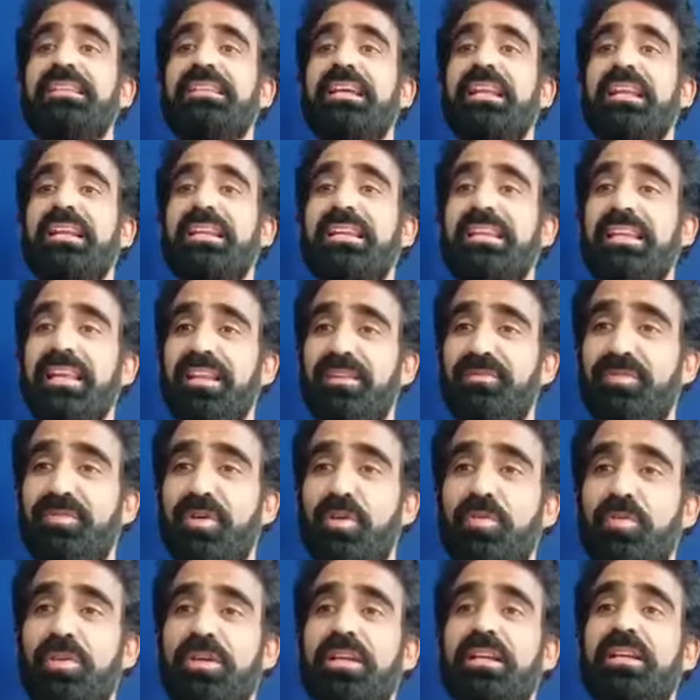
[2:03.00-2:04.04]
द रियल
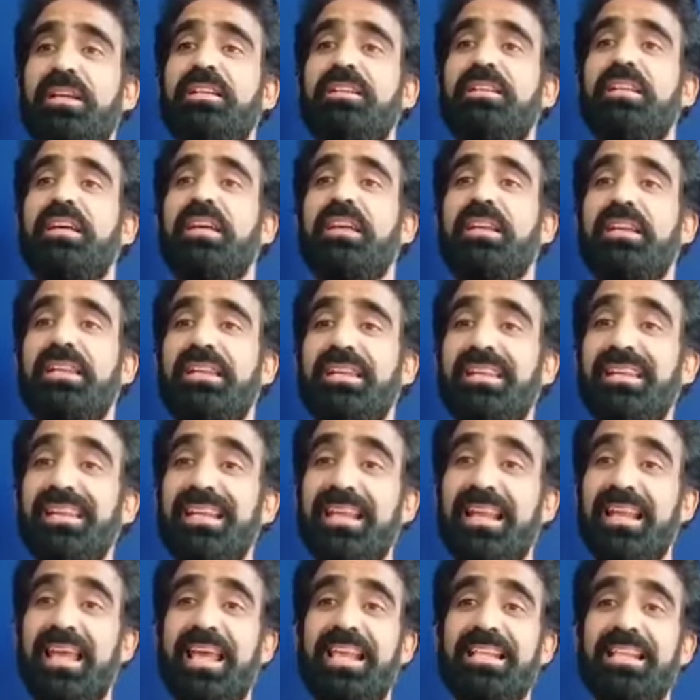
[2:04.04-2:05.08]
फाउंडर द
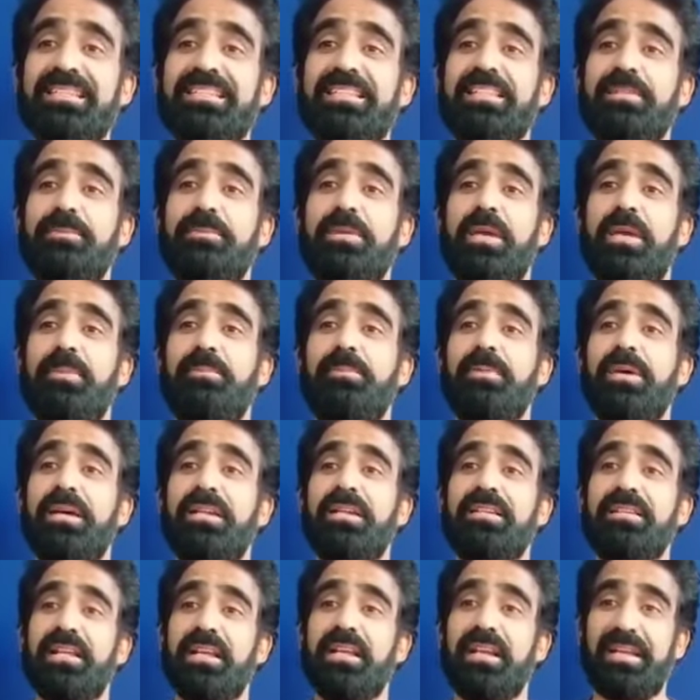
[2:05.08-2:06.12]
रियल एल सी मेम्बर
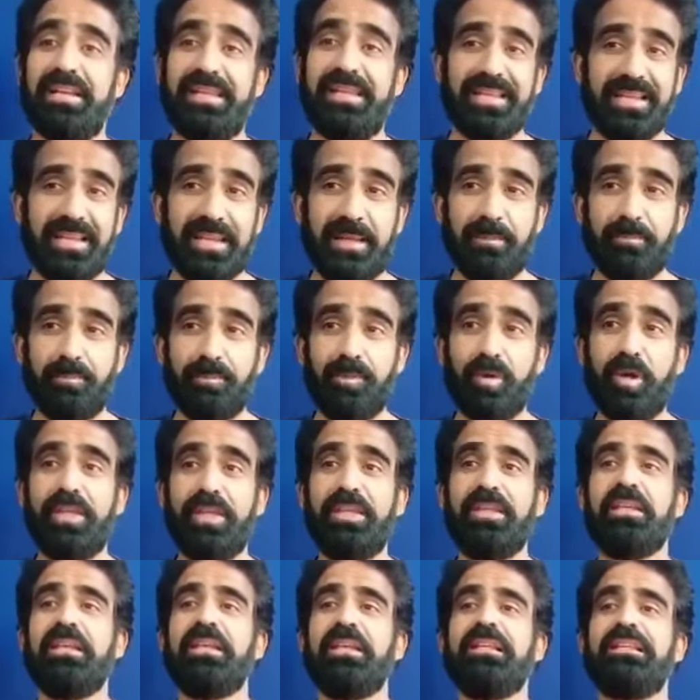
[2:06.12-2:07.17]
द रियल
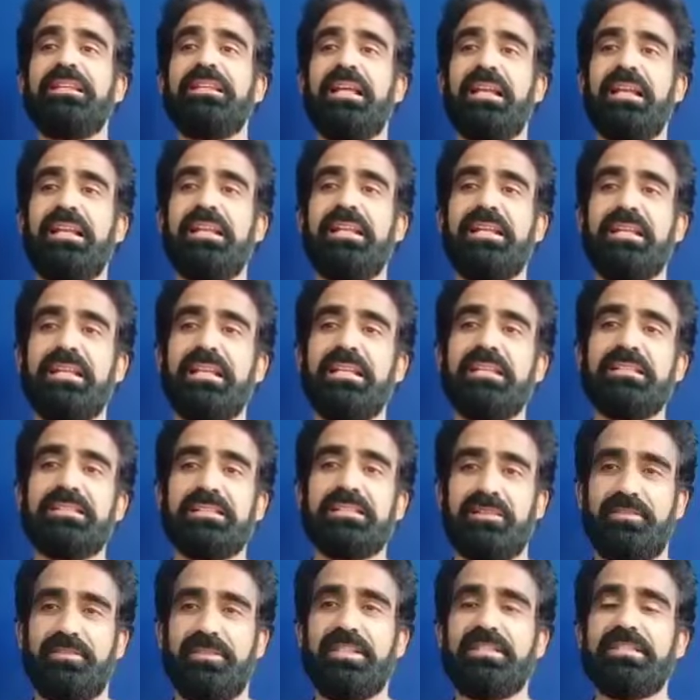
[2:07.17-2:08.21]
एम्प्लॉय द रियल
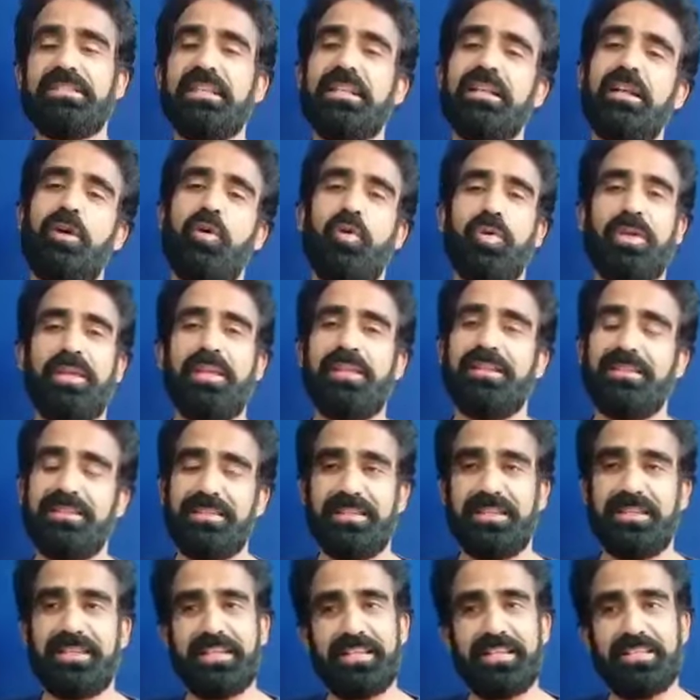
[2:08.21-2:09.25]
जवेर सर ओके
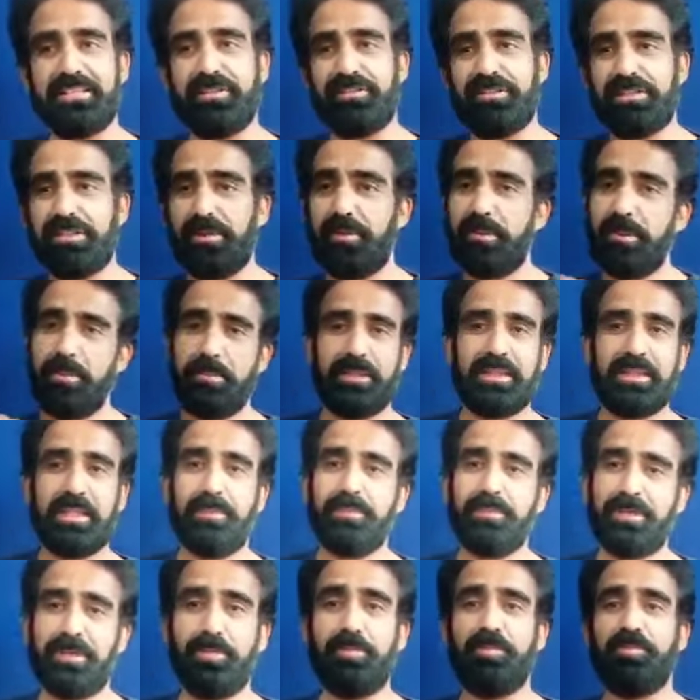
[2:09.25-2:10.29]
रियल जवेर सर में
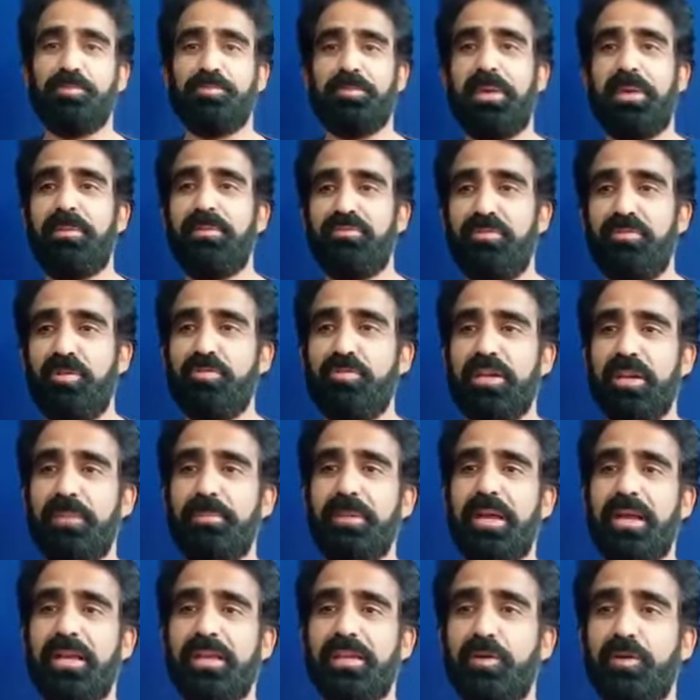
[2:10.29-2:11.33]
मतलब कि मैं भी फाउंडर
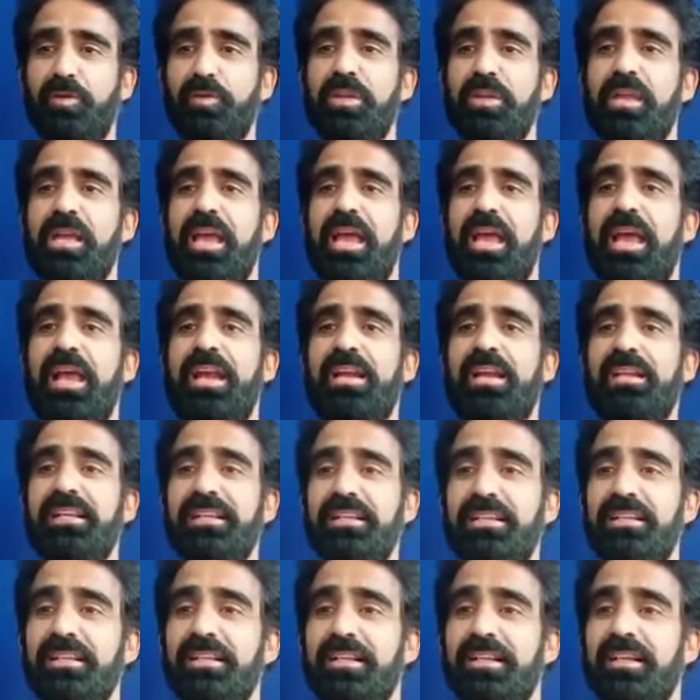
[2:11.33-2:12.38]
में आ गया हूँ एंड
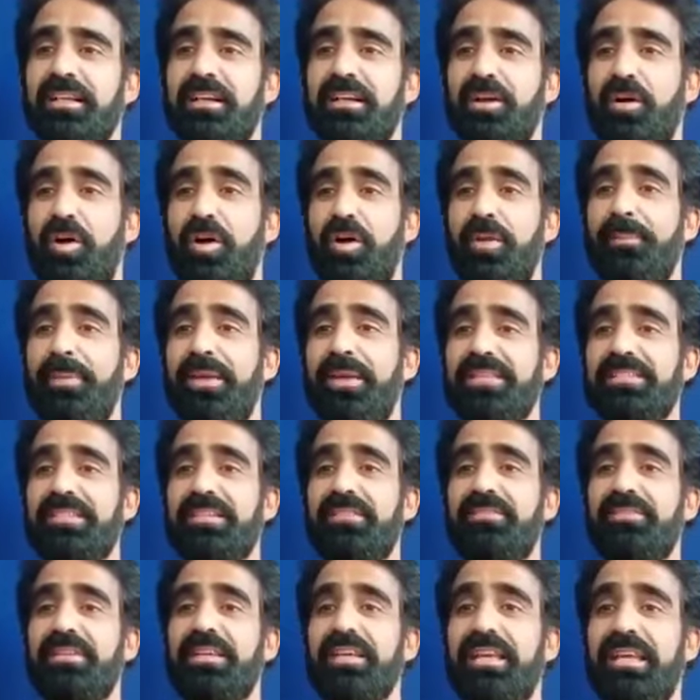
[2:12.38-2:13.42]
ऑन
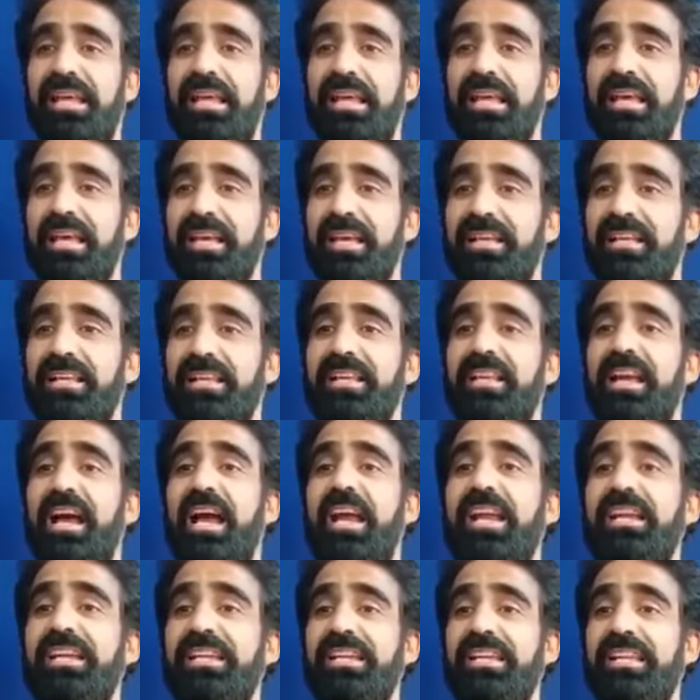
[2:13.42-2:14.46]
पैसिव
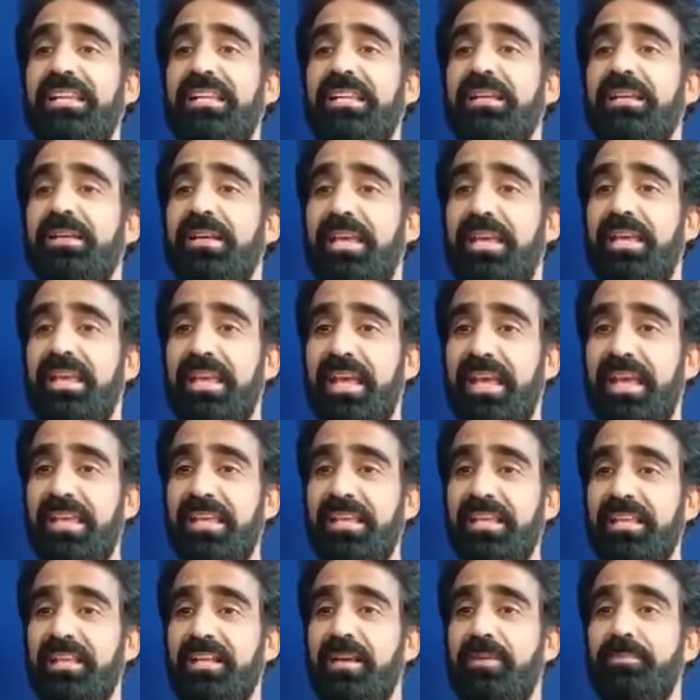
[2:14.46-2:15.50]
आई टी ए आई
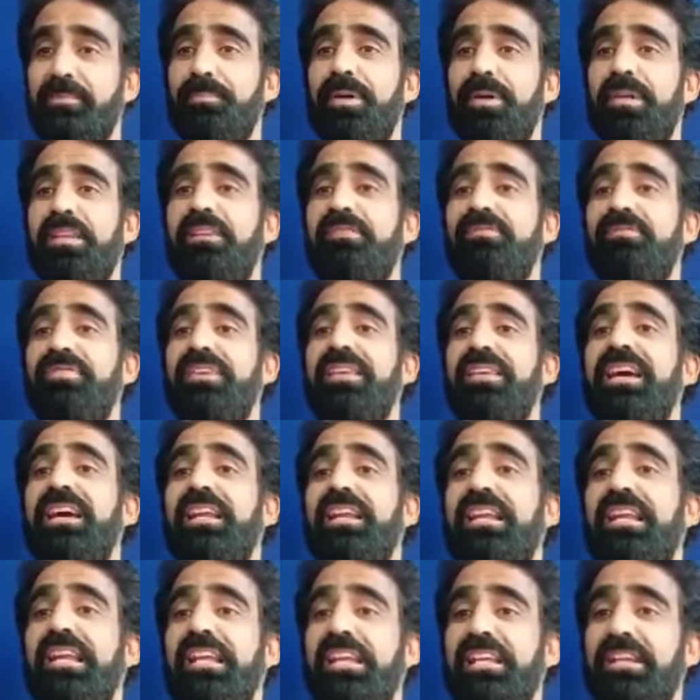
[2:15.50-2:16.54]
कंपनी वी
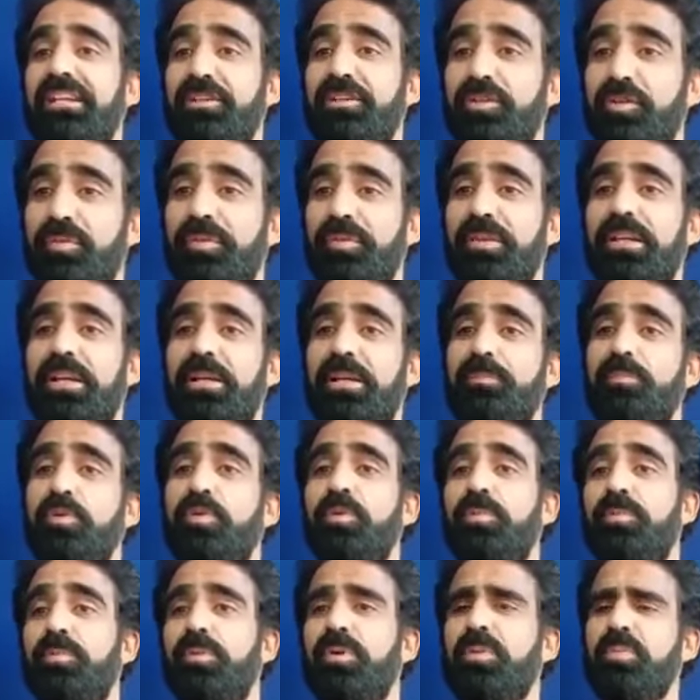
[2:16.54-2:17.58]
आर इन इट टू विन इट
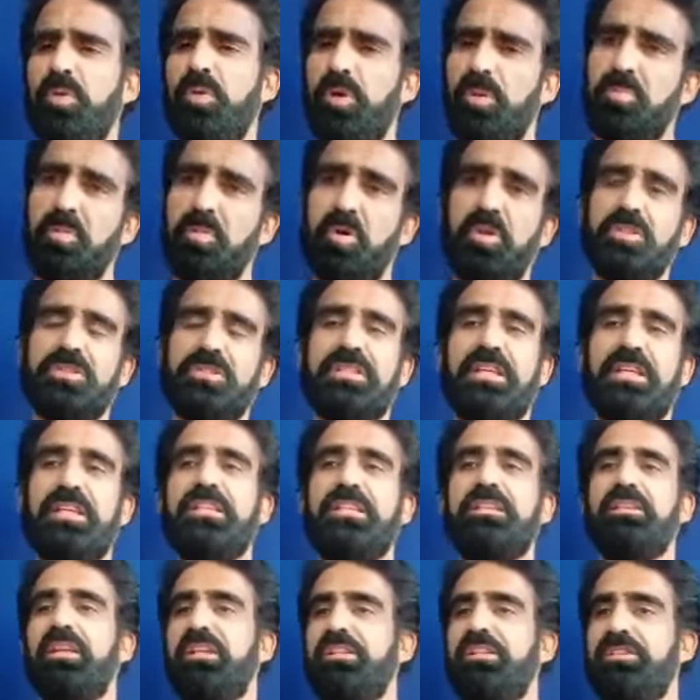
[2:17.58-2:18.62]
बूम बूम और बहुत
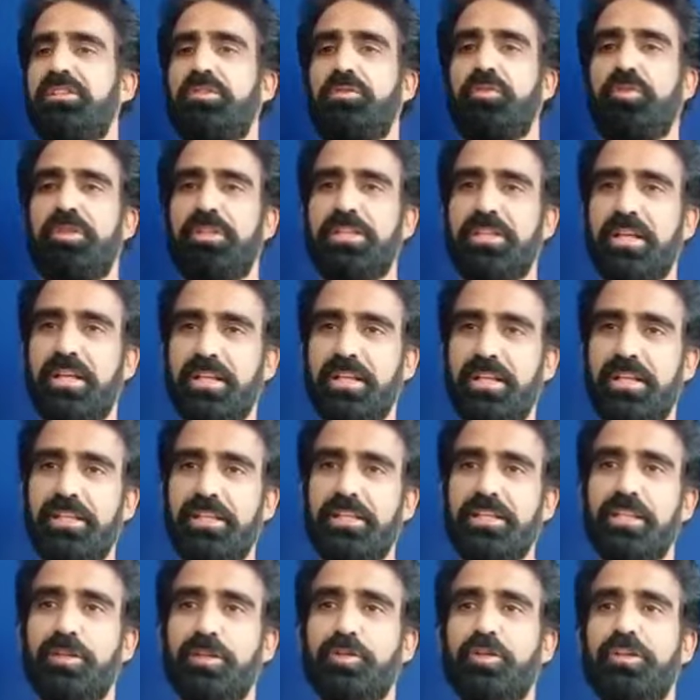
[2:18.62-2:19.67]
सारी अच्छी इन्होंने जानकारी
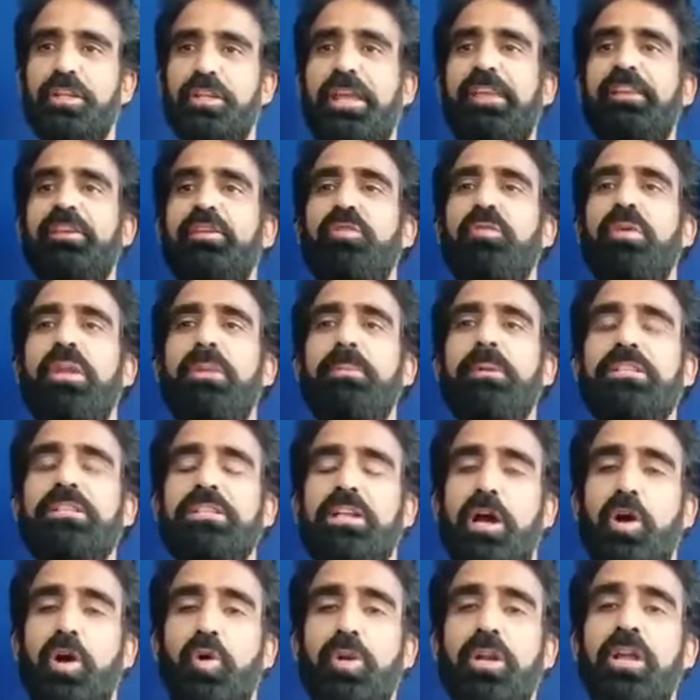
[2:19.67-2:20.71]
दी है तो थैंक यू वेरी मच
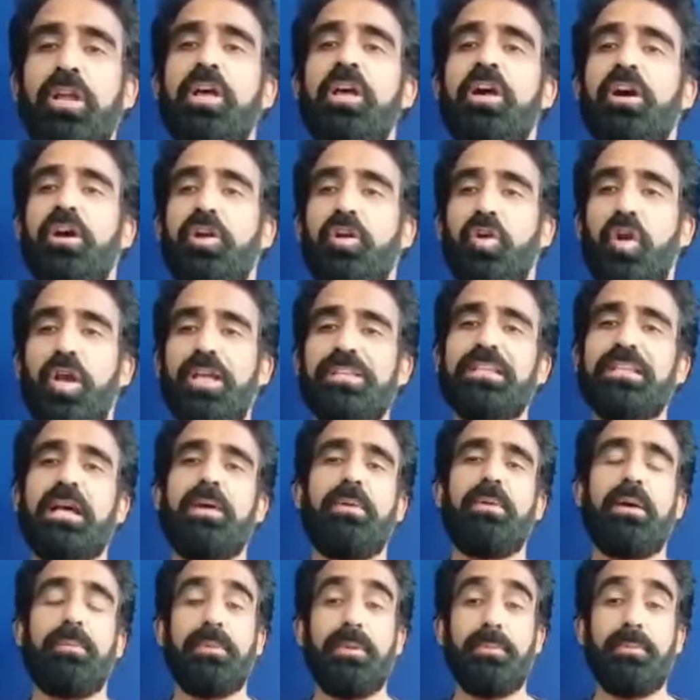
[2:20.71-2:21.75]
राहुल रॉय
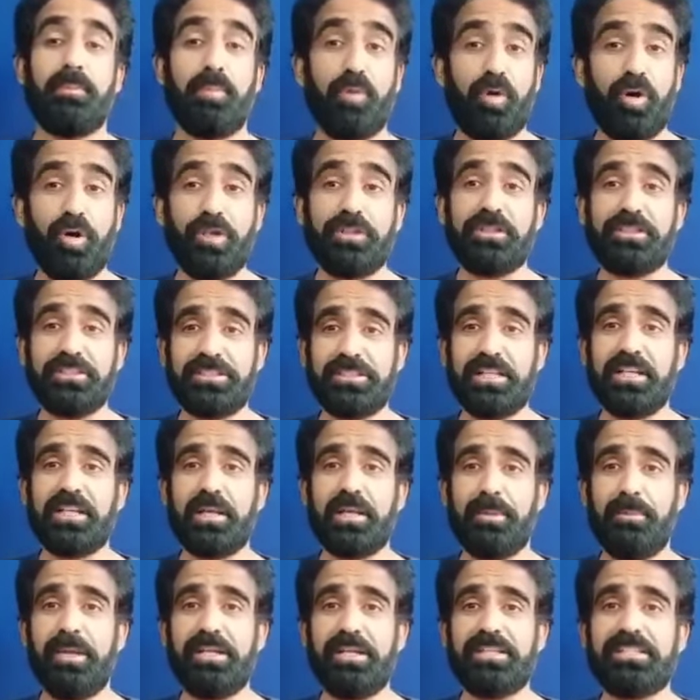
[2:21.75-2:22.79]
साहब आपने बहुत अच्छा
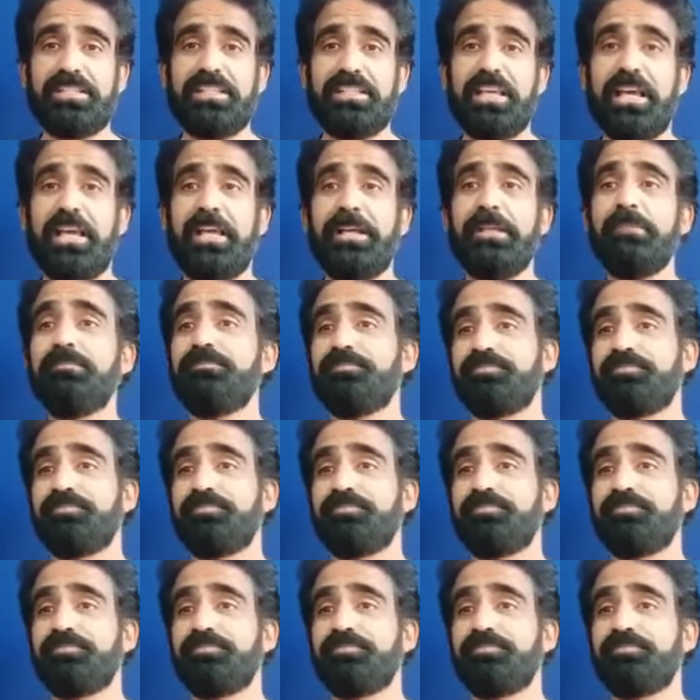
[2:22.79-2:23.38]
कमेंट्स किया है